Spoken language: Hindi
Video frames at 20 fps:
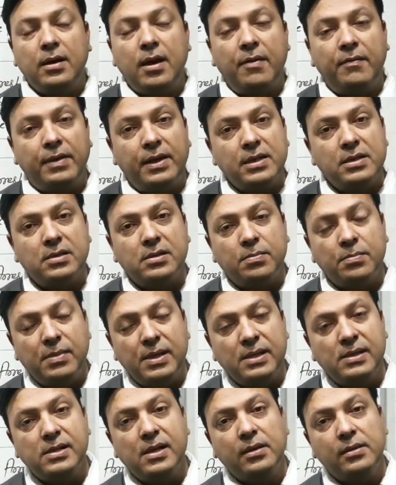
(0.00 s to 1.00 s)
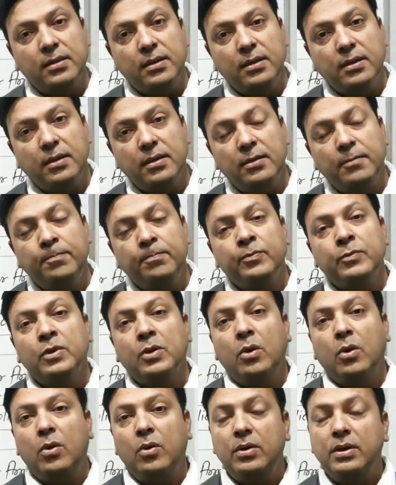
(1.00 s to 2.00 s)
एविडेंस मिल जाते हैं
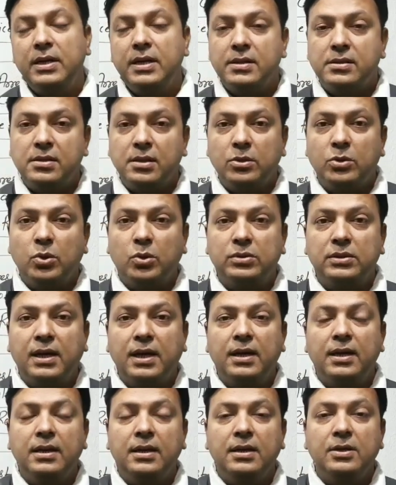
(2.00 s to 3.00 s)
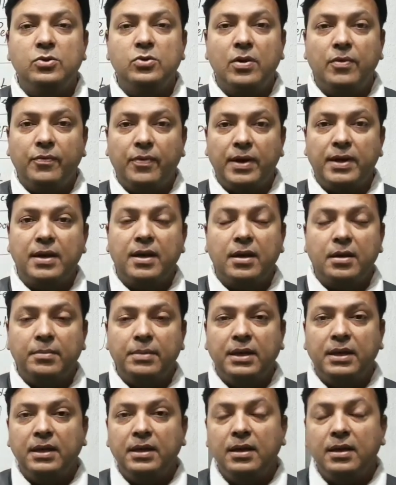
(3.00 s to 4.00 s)
और यह सिद्ध होता है कि जो एफआईआर में
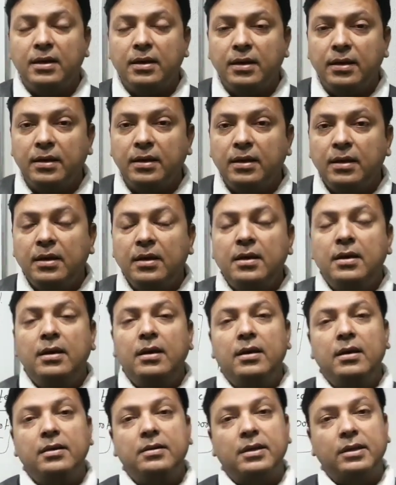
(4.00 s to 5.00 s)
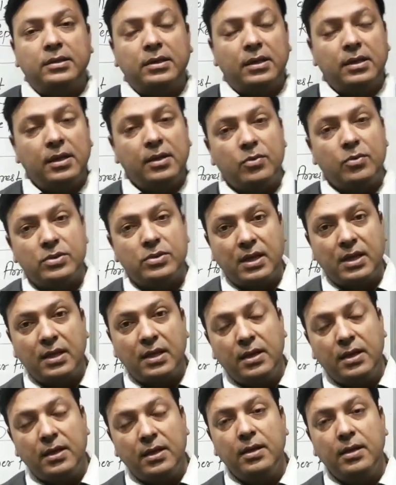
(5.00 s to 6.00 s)
किए गए कथन है वो
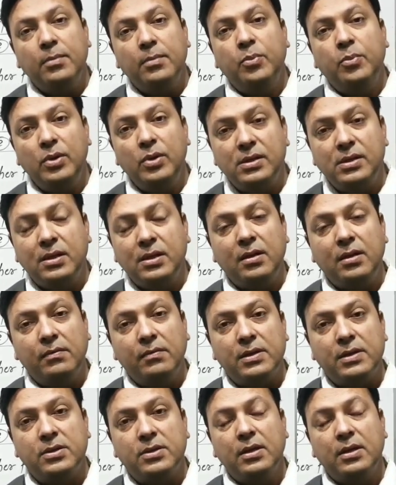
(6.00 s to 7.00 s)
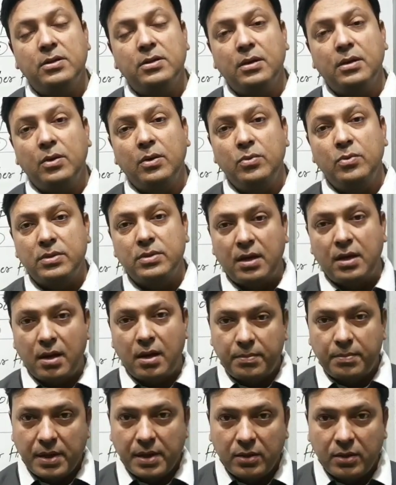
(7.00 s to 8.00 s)
सही हैं पुलिस की इन्वेस्टिगेशन के अनुसार
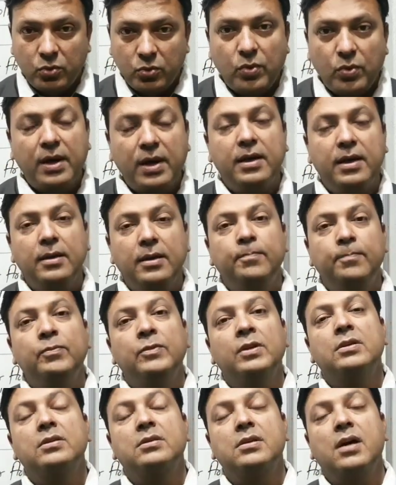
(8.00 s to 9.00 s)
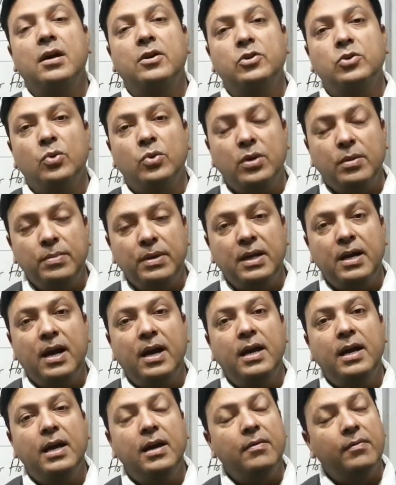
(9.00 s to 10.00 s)
अपराध हुआ है साक्ष्यों ने भी कहा
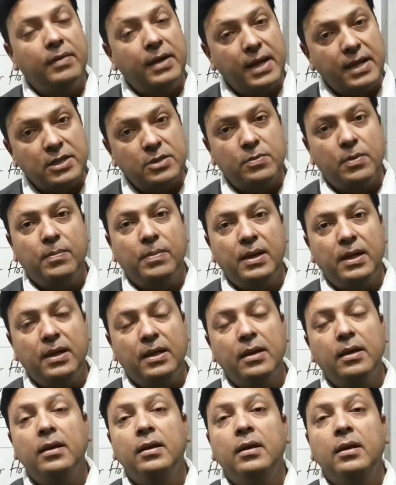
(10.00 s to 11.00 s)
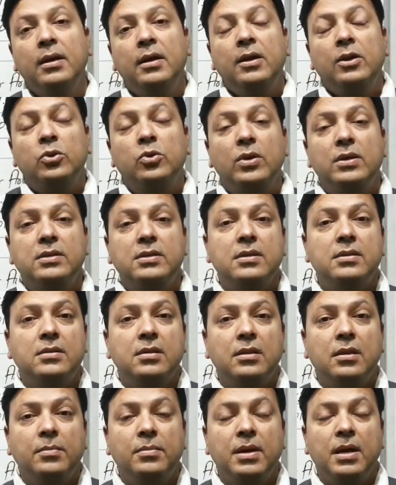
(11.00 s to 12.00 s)
है एविडेंस भी मिले हैं तो इस
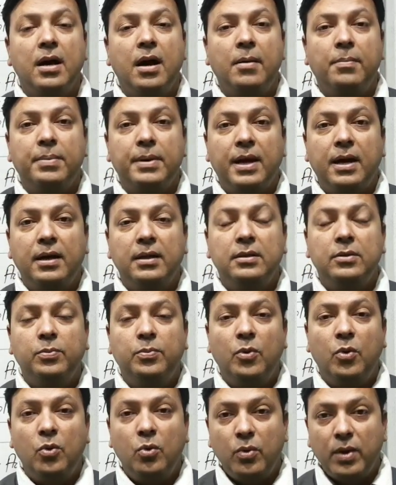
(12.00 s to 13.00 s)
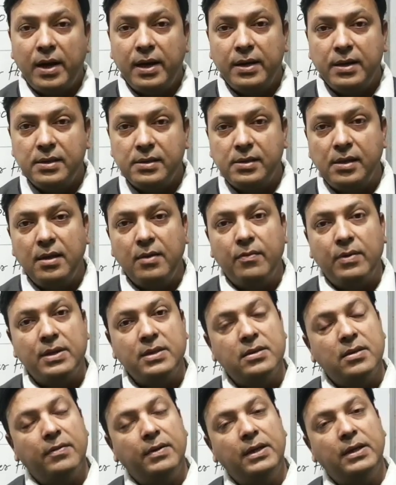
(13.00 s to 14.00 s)
स्थिति में अपराध हुआ है इसलिए
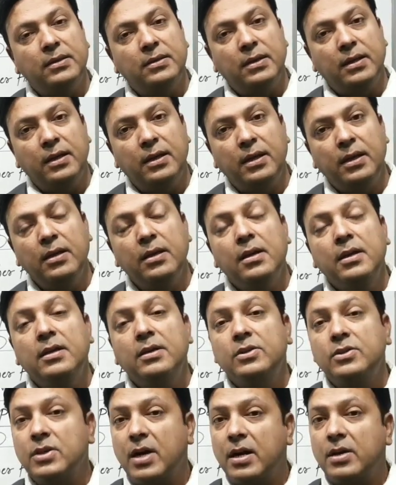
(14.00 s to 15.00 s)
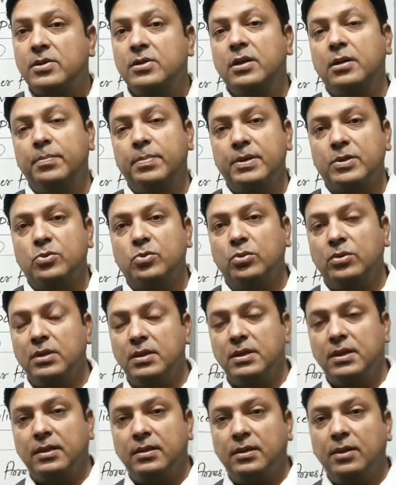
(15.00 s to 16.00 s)
173 की चार्जशीट प्रस्तुत की
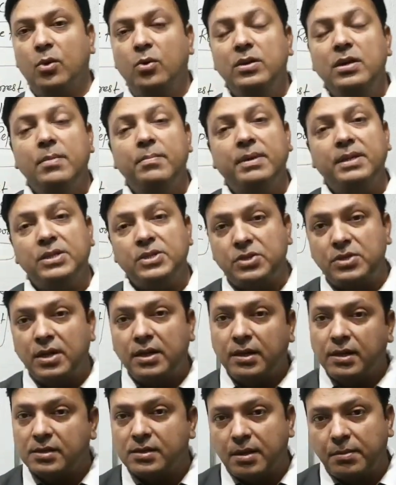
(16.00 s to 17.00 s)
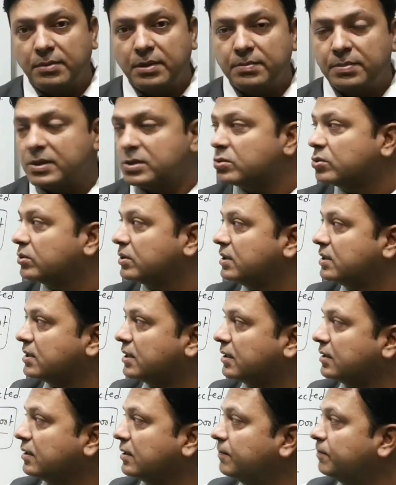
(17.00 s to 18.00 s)
जाती है और ये मजिस्ट्रेट के सामने प्रस्तुत की
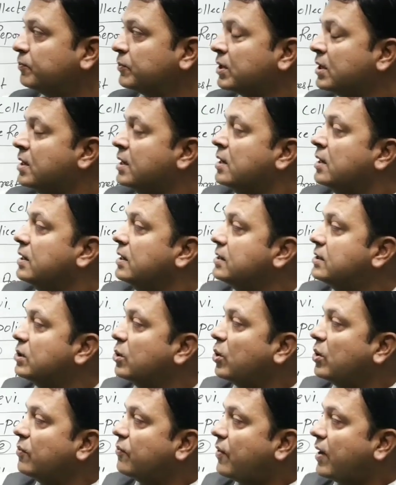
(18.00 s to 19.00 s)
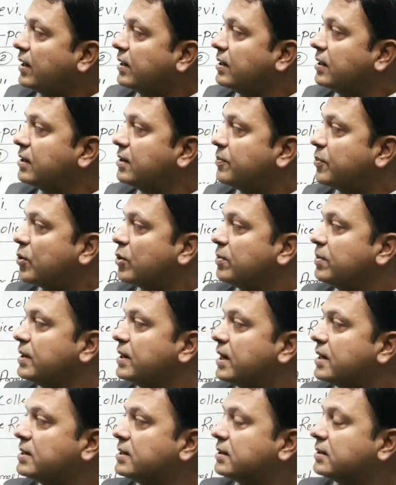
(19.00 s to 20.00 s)
जाती है इसी को फाइनल रिपोर्ट भी
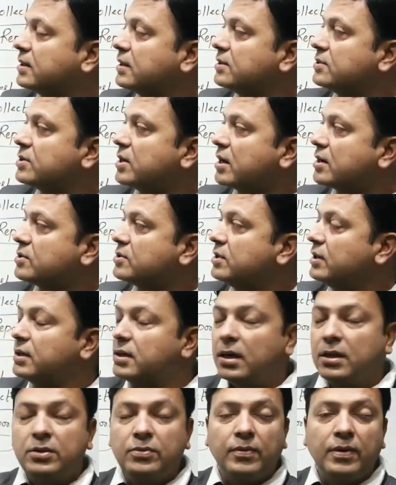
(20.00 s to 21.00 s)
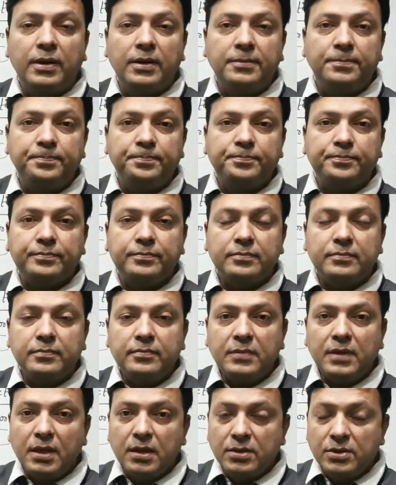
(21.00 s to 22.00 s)
कहा जाता है चार्जशीट अथवा
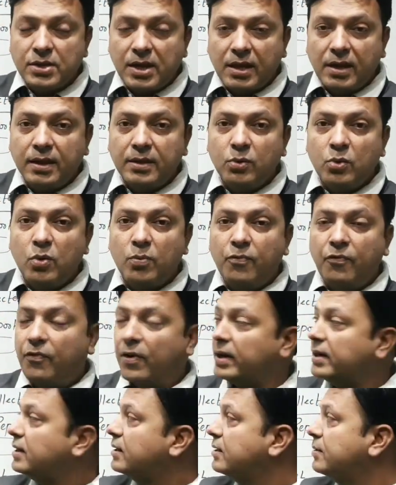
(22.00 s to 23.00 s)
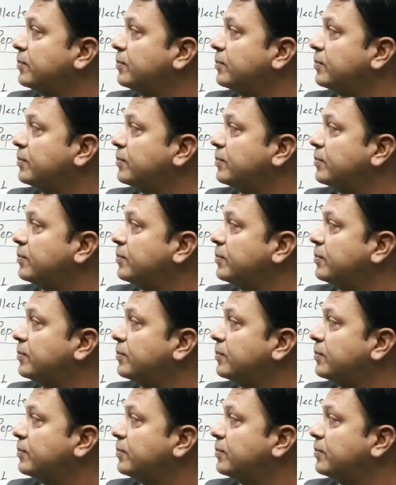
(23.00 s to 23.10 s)
चालान को फाइनल